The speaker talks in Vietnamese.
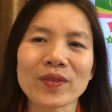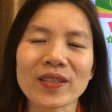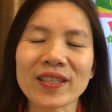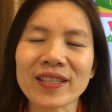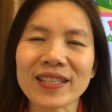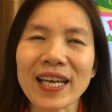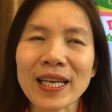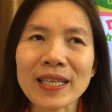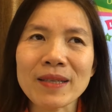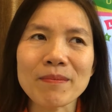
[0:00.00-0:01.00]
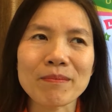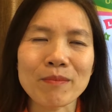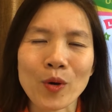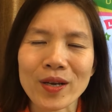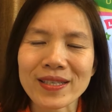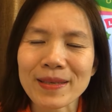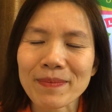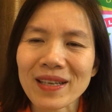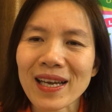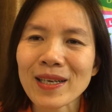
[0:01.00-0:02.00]
thì đến một cái dịp
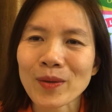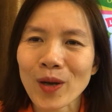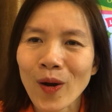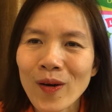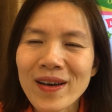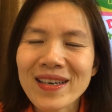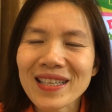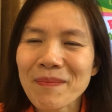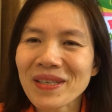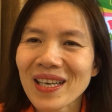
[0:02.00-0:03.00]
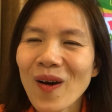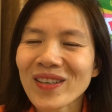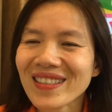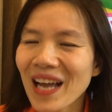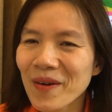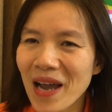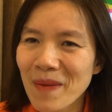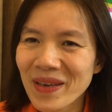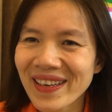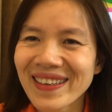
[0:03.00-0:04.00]
lễ nào đó thì mình sẽ hỏi thế nào các
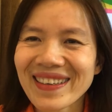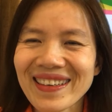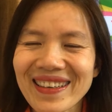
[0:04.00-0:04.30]
em nhỉ?